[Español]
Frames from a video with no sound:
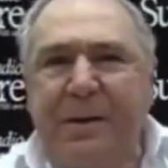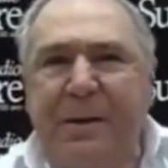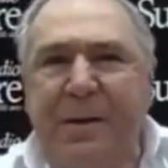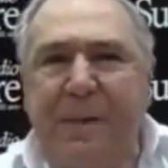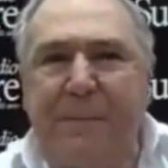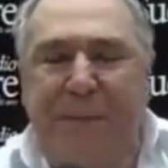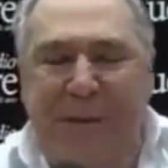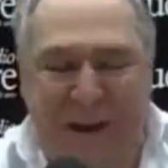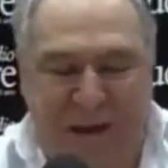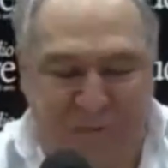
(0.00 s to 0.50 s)

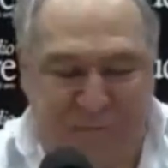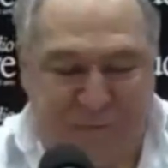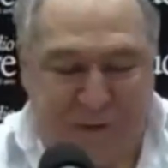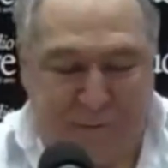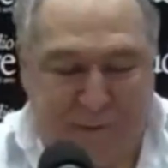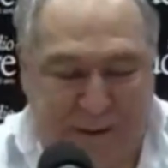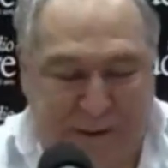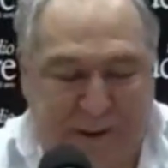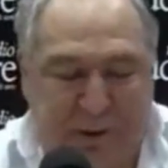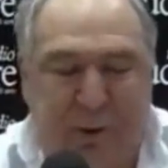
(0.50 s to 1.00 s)
para
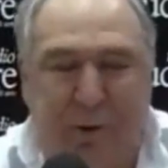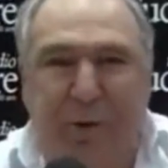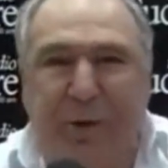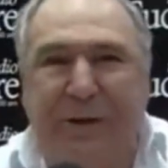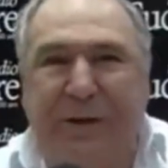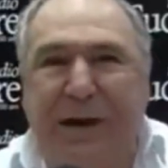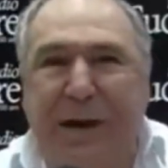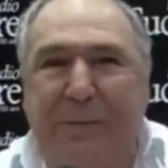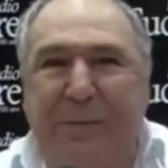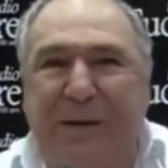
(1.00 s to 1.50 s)
difamar el honor
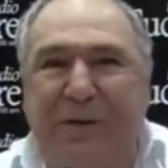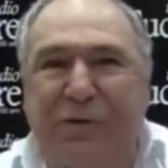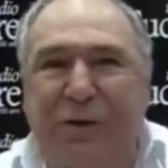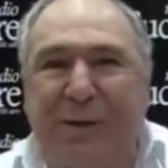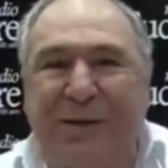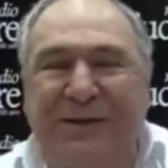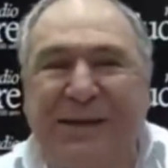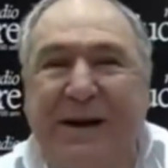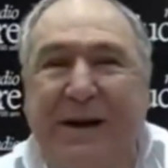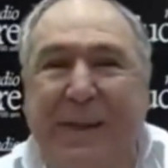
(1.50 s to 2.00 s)
de las
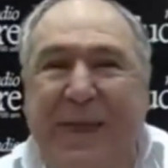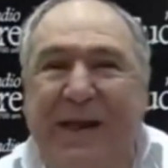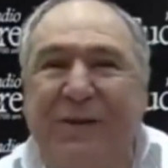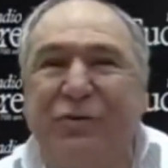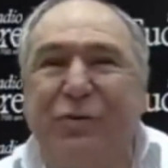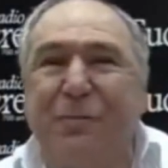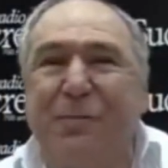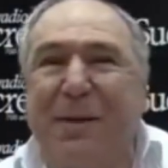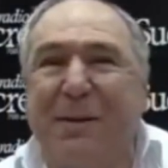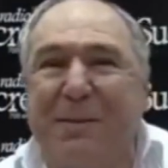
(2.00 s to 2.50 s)
personas? Se creían
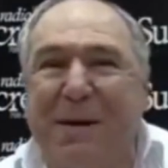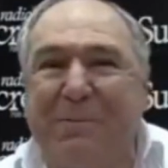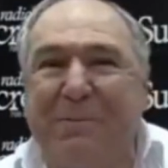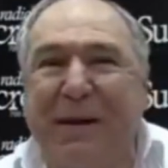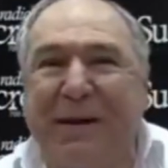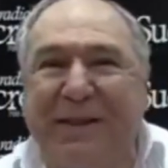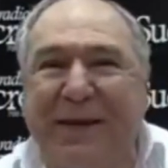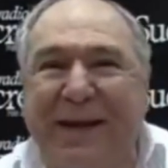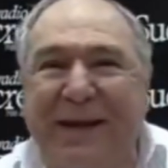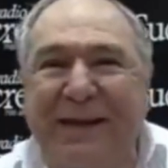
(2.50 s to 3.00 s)
Superman,
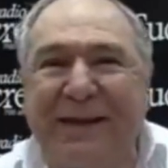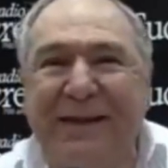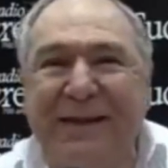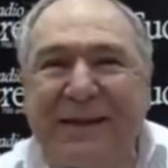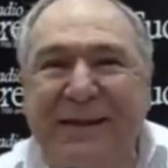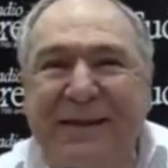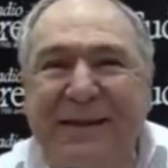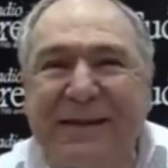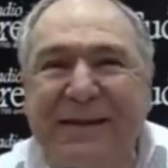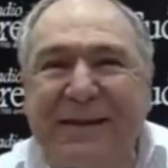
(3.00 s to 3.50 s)
¿verdad?
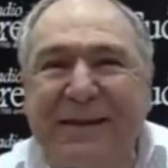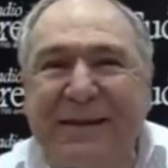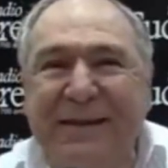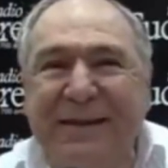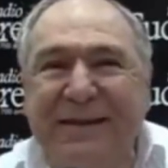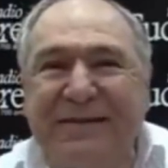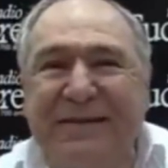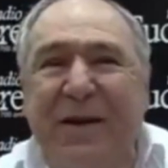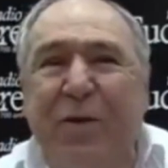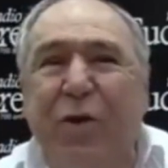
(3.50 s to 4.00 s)

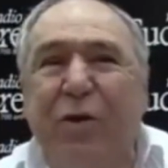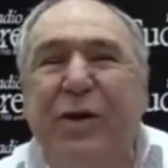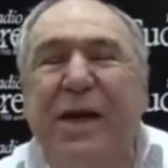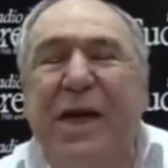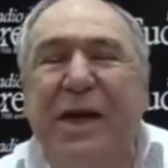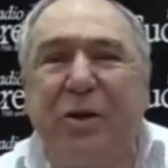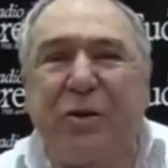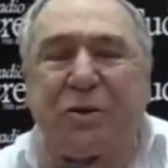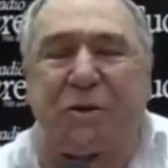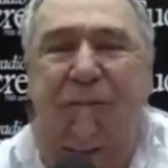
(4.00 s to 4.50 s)
Se
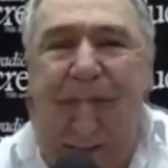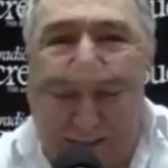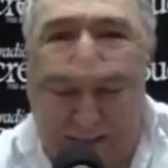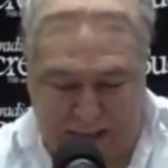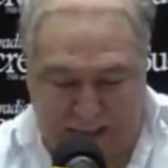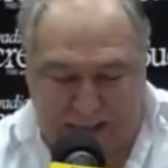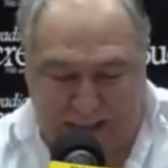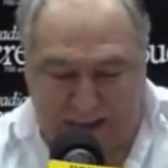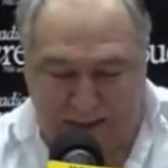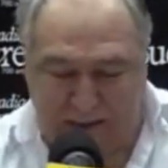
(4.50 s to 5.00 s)
jodieron.
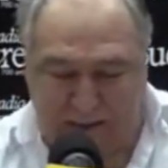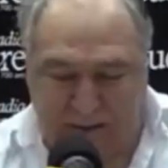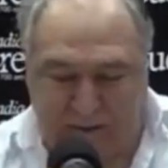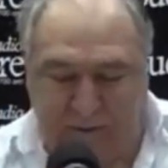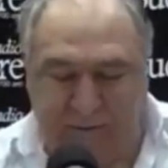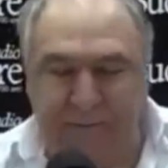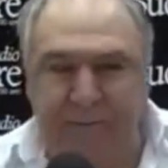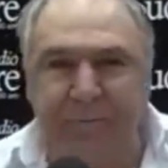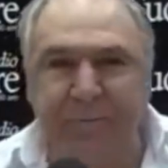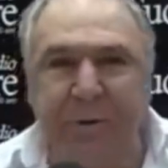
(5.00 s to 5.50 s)

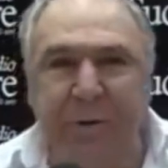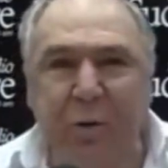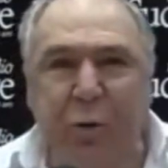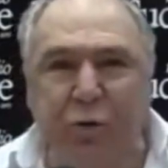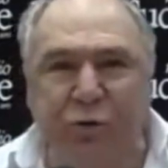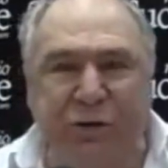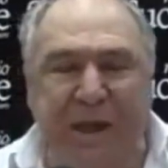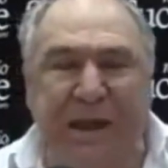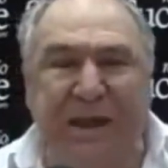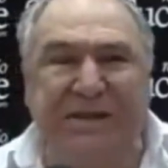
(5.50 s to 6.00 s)

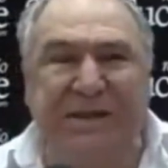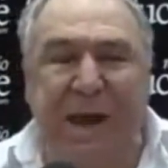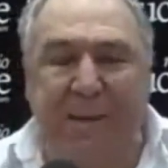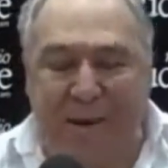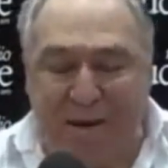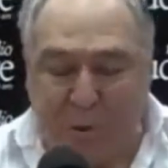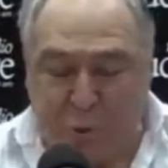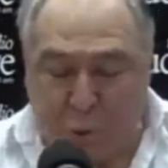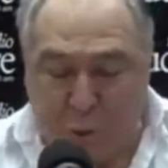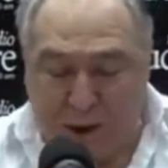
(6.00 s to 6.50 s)

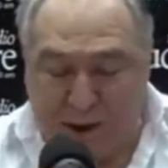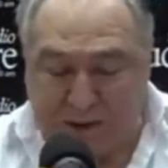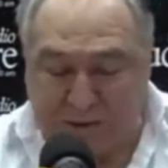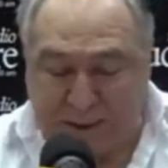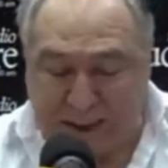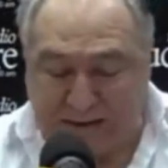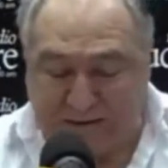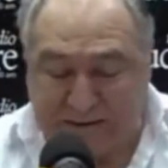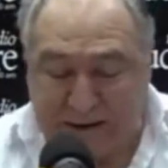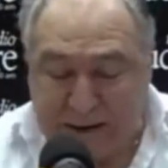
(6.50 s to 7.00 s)
Utilizaban
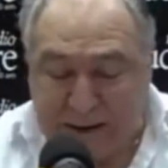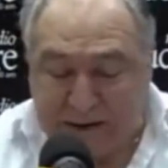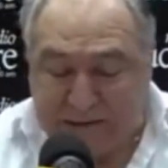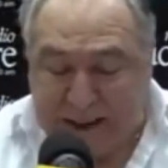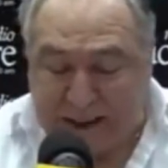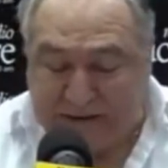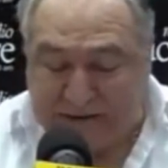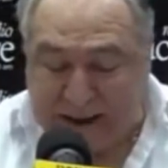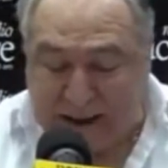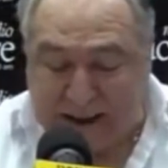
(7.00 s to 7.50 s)
cuentas,
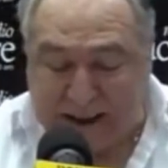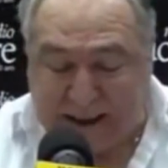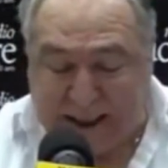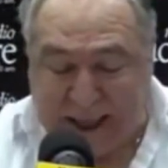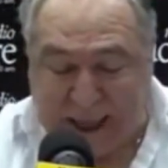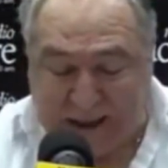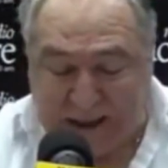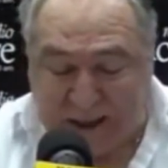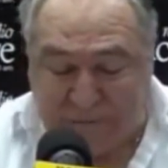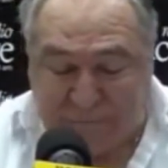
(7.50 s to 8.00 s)
ya sean
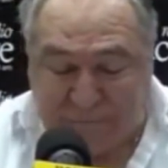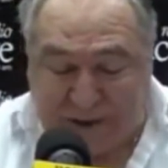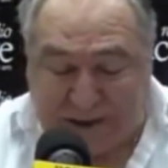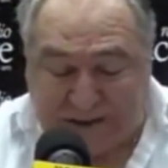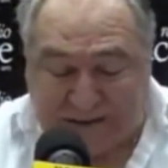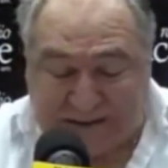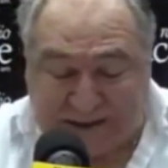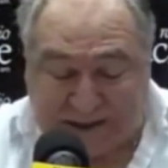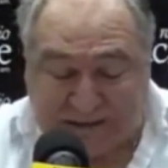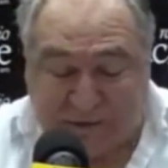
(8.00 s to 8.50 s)
reales,
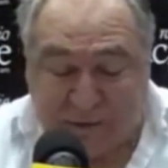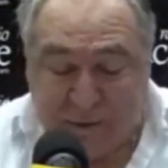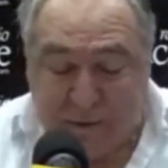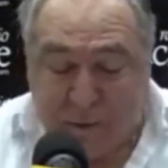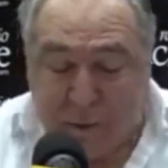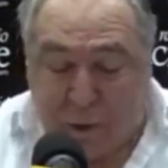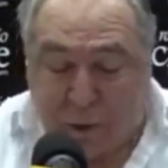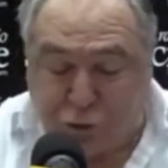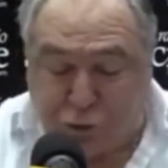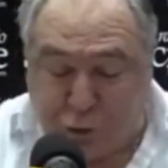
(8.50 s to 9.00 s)
falsas
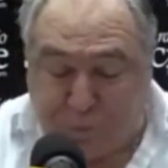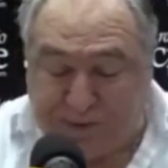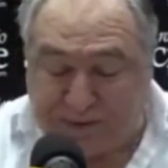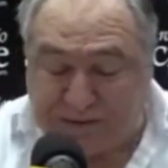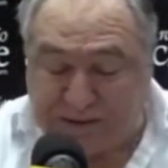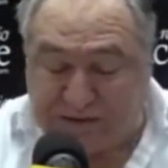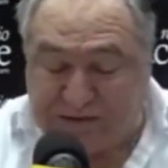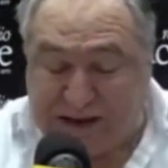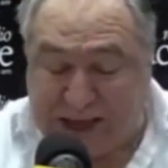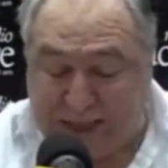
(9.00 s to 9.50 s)
o
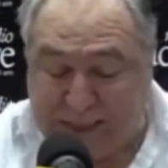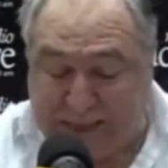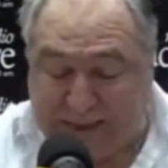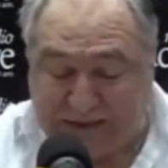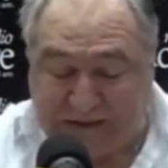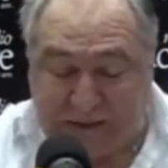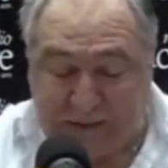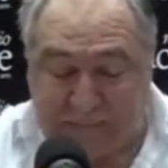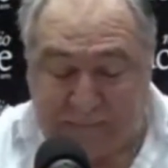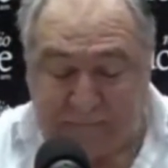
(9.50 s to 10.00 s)

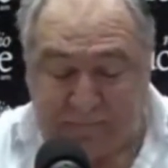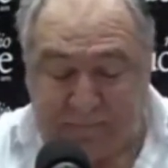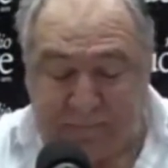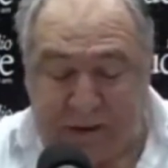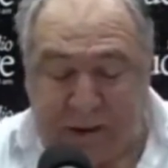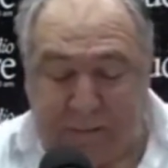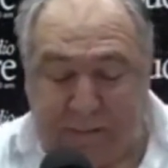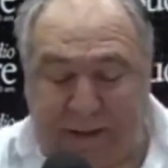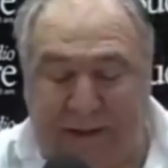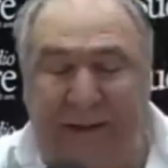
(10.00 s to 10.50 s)
automatizadas,
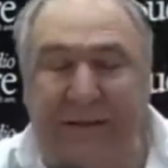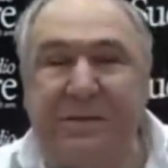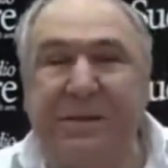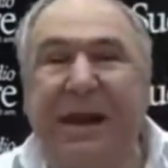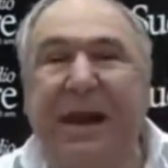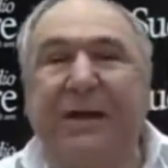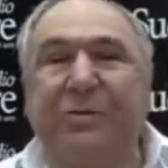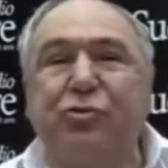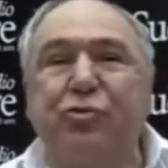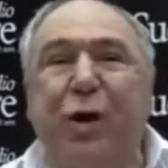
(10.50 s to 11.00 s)
para
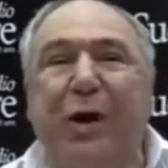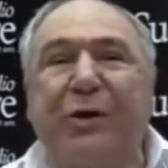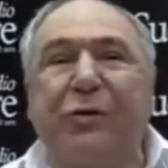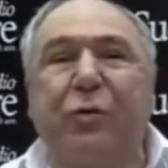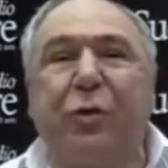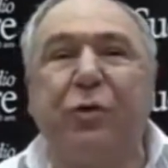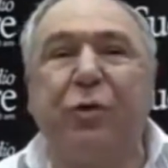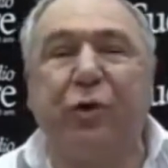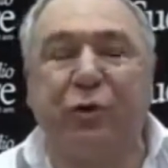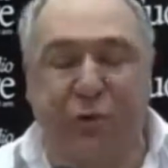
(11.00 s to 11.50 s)
interactuar
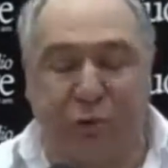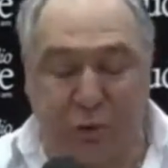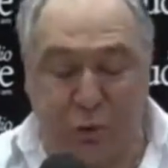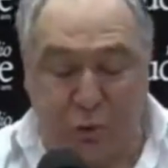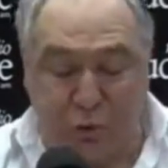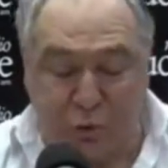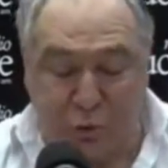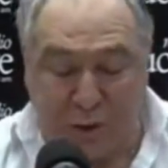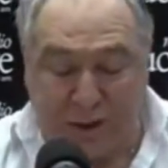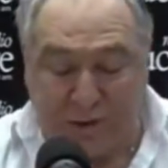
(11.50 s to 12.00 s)
con los
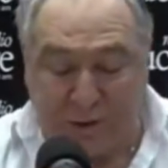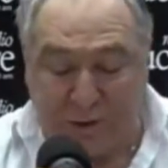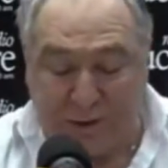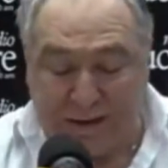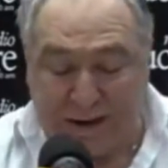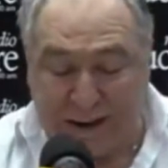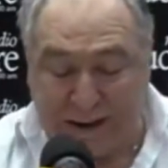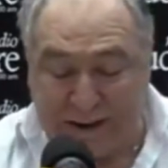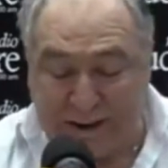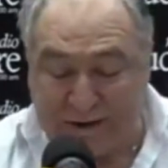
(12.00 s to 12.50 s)
usuarios en
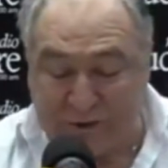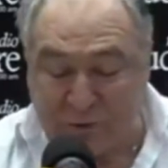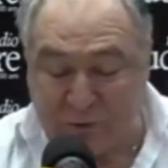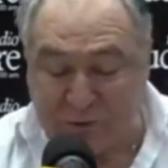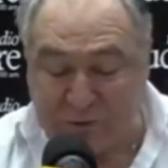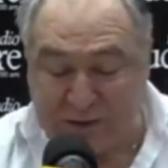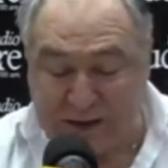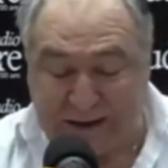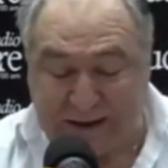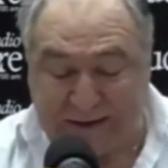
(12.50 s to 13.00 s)
las redes
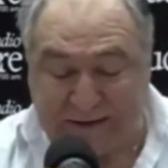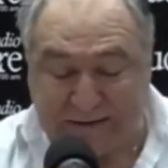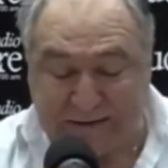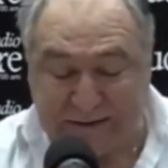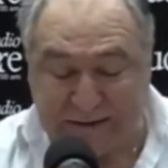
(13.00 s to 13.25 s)
sociales.